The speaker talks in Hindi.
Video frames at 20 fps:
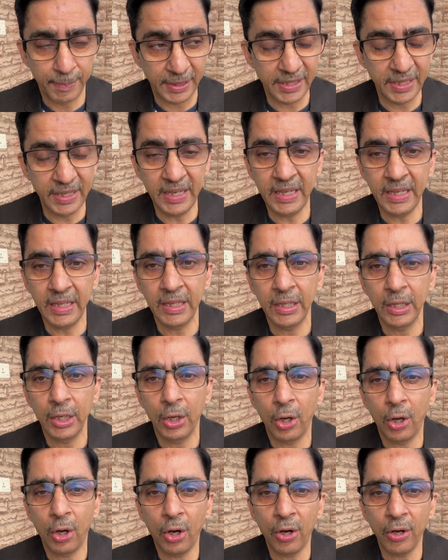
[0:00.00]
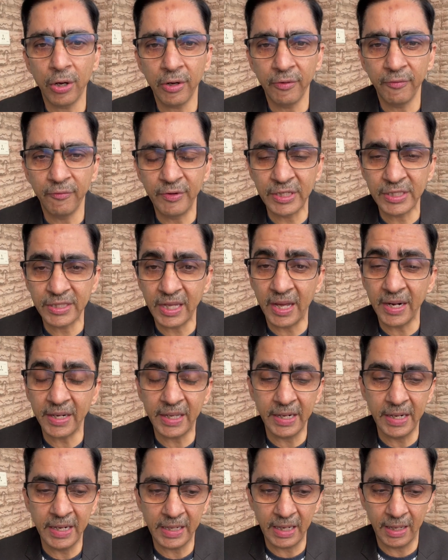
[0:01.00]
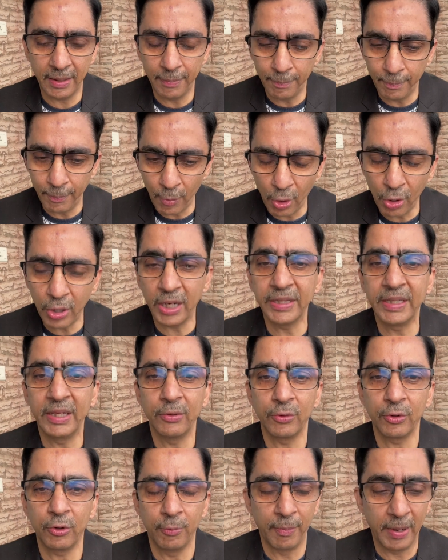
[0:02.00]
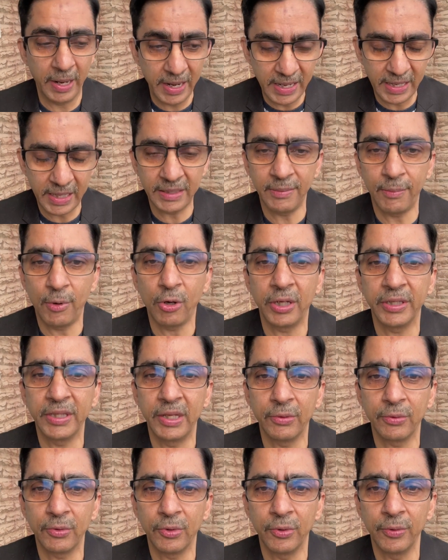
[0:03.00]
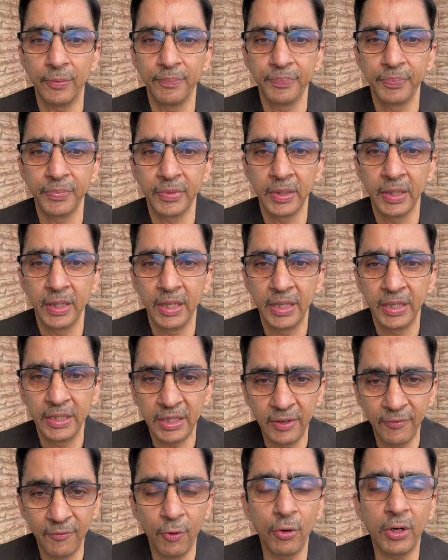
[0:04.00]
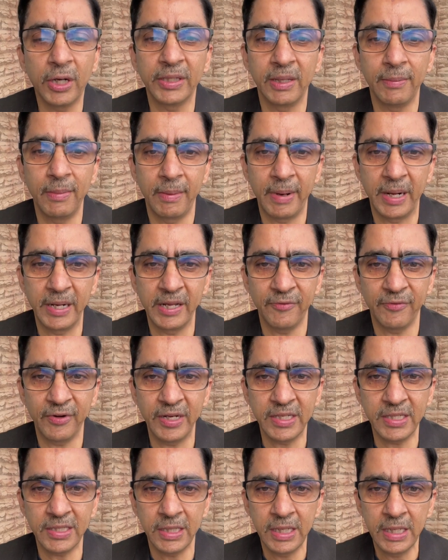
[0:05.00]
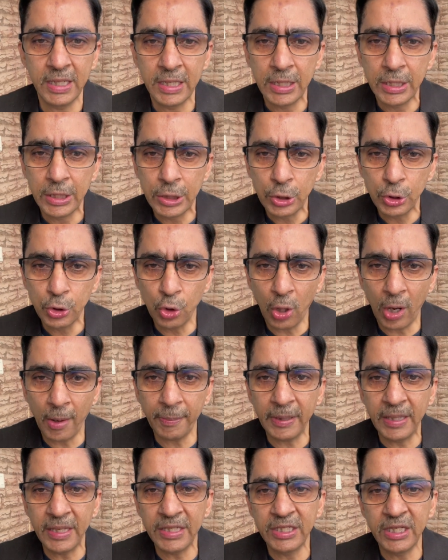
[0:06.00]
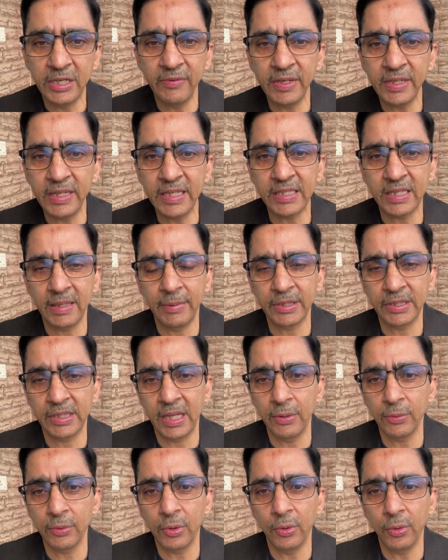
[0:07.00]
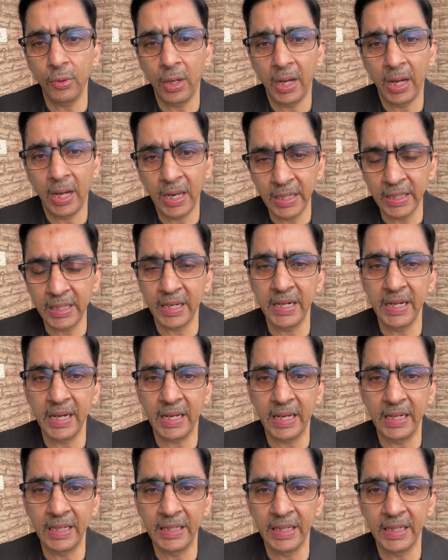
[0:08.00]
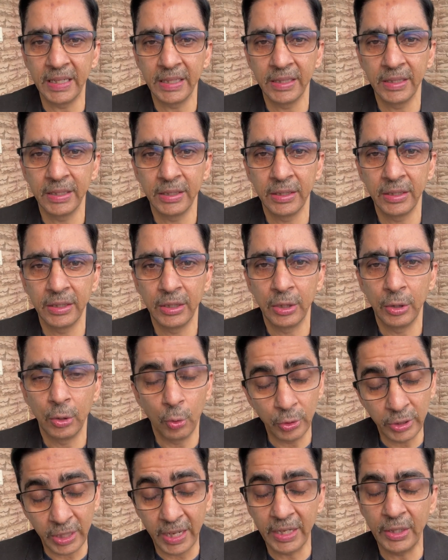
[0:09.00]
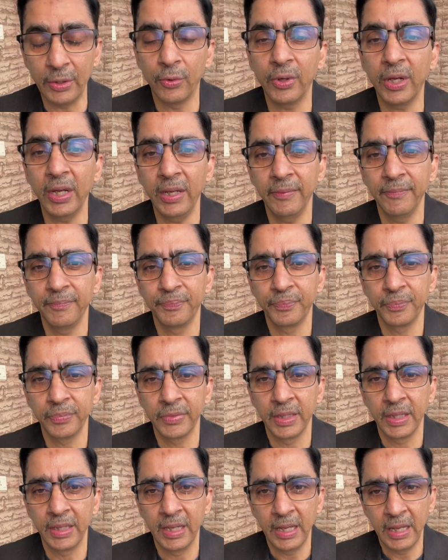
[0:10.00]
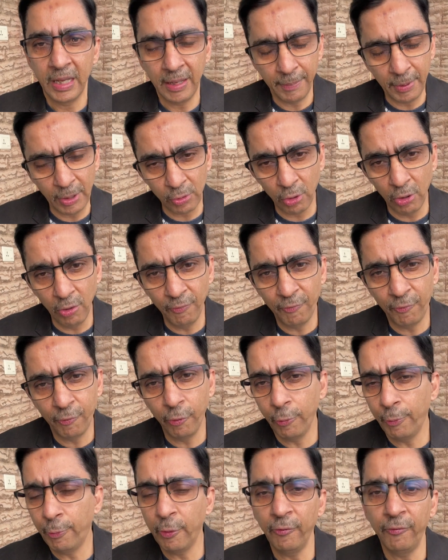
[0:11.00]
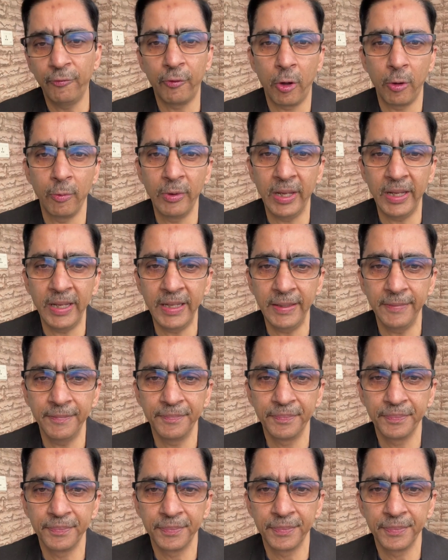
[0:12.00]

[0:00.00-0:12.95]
बदने और विस्तार करने का मौका दें उनको बढ़ने का मौका दें उनको ये वो कदम है माय डियर फ्रेंड्स जो आपकी जीवन की समस्याओं को हल करने के लिए उठाने होंगे ये बिल्कुल फुल प्रूफ फॉर्मूला है